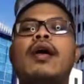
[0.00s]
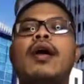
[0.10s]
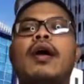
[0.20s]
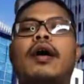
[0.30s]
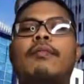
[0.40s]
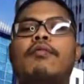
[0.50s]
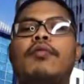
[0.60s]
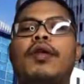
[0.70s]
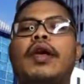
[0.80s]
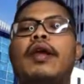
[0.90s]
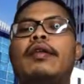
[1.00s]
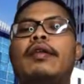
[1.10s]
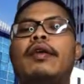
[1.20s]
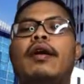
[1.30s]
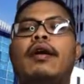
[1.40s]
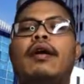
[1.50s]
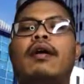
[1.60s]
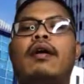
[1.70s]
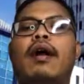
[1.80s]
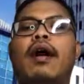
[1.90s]
Kemudian
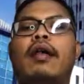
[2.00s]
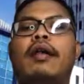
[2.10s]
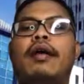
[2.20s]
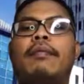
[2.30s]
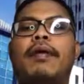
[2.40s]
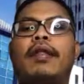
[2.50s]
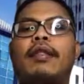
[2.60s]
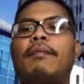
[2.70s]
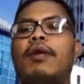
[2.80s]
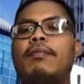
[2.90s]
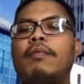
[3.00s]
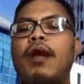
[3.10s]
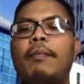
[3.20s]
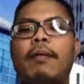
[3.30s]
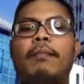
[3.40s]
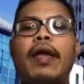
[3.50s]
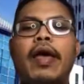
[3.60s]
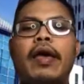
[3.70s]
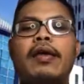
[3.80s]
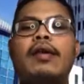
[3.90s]
uh, ada kita buat beberapa
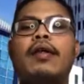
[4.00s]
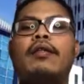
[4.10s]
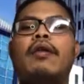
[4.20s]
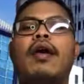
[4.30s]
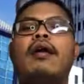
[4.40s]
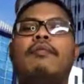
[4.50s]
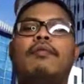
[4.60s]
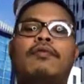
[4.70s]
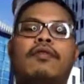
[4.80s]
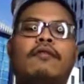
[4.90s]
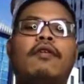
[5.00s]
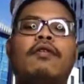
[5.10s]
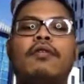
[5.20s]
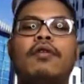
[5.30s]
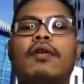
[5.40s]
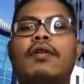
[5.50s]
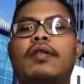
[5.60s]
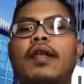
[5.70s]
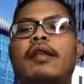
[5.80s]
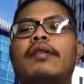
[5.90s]
blank gitu ya, positive control
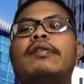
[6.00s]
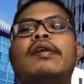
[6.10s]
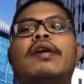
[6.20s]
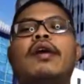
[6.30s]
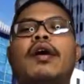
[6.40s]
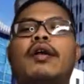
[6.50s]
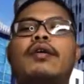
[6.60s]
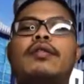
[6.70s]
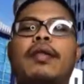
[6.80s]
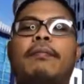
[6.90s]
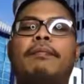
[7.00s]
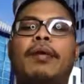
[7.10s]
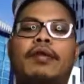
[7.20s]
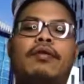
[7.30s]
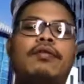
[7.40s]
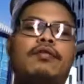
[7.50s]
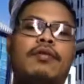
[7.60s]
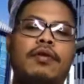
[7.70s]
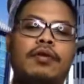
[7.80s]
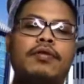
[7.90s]
dan non template
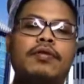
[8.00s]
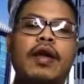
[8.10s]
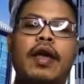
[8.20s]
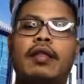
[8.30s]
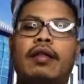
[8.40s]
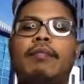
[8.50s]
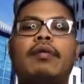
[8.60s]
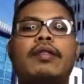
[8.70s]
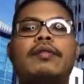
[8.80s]
control juga kita buat.